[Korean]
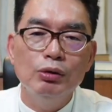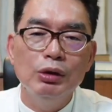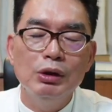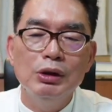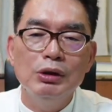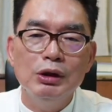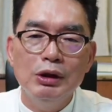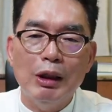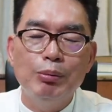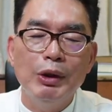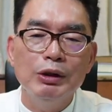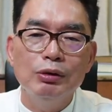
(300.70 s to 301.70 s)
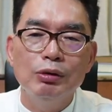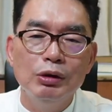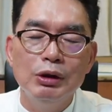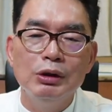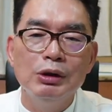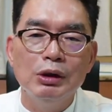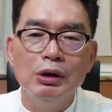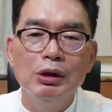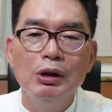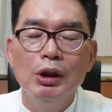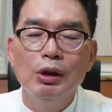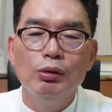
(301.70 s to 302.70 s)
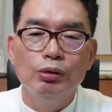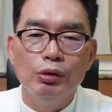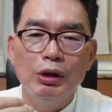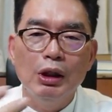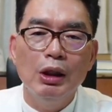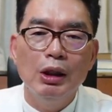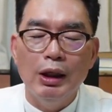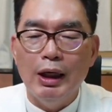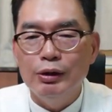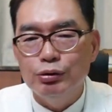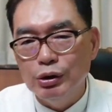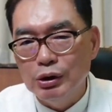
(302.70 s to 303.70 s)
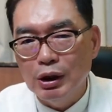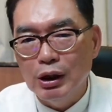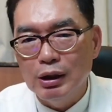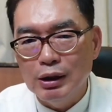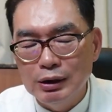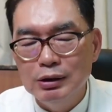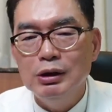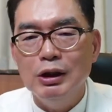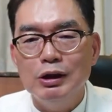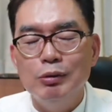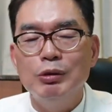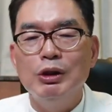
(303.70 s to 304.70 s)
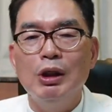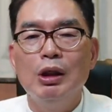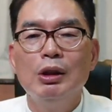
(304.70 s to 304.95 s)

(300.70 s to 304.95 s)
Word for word: 있는지 나빠지고 있는지를 우리가 알 수 있다라는 이야기입니다.